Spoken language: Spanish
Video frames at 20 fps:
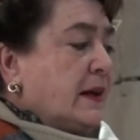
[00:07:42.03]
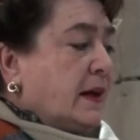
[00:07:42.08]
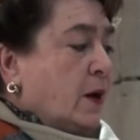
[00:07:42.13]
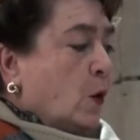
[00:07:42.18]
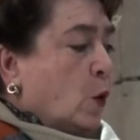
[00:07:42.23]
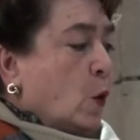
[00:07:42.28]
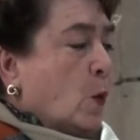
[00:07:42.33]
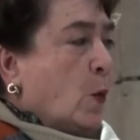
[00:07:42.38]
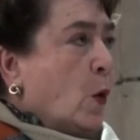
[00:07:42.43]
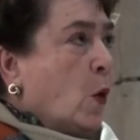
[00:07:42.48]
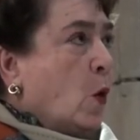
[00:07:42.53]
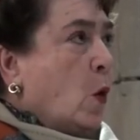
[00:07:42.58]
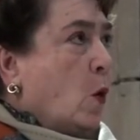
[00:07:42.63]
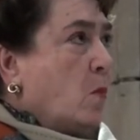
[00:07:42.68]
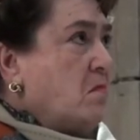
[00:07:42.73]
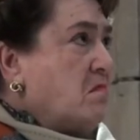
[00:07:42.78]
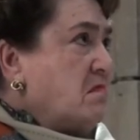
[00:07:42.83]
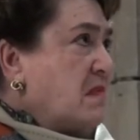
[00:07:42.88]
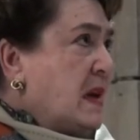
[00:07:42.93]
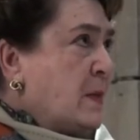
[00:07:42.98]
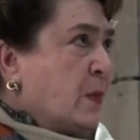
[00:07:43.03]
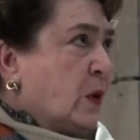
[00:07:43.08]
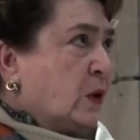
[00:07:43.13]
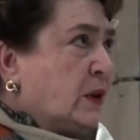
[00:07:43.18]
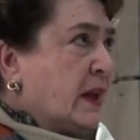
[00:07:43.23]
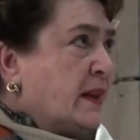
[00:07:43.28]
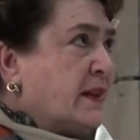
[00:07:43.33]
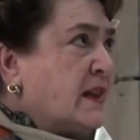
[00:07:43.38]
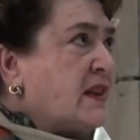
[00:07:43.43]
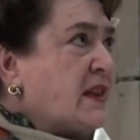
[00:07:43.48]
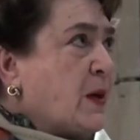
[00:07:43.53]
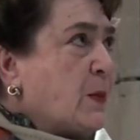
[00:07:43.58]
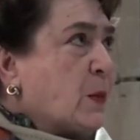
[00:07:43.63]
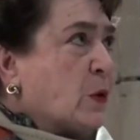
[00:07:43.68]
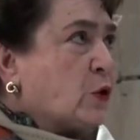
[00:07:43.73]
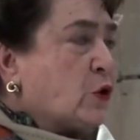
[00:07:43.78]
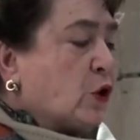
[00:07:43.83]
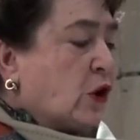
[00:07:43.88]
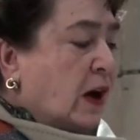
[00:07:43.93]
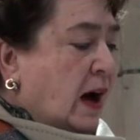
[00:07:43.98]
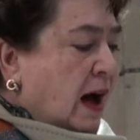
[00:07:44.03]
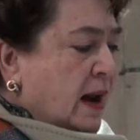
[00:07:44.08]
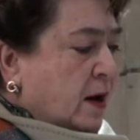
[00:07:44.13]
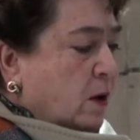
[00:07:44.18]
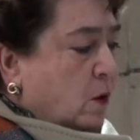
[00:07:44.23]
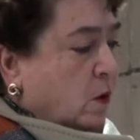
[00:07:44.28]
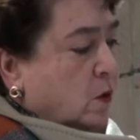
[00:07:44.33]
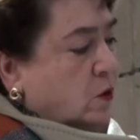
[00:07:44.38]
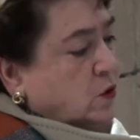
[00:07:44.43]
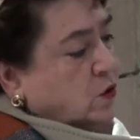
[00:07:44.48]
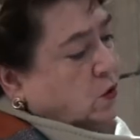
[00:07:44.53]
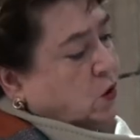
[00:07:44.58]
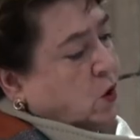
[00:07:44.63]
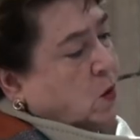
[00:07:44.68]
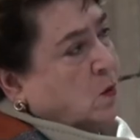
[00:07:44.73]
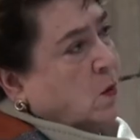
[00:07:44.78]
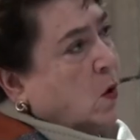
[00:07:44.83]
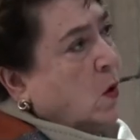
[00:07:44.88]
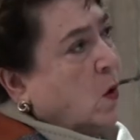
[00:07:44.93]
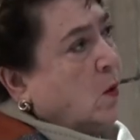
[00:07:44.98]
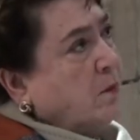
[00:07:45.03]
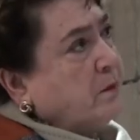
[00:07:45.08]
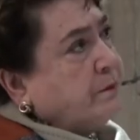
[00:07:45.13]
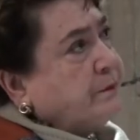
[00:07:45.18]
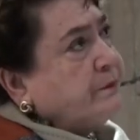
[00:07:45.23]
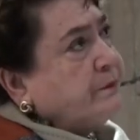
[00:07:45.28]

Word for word: que ocupó importantísimos cargos como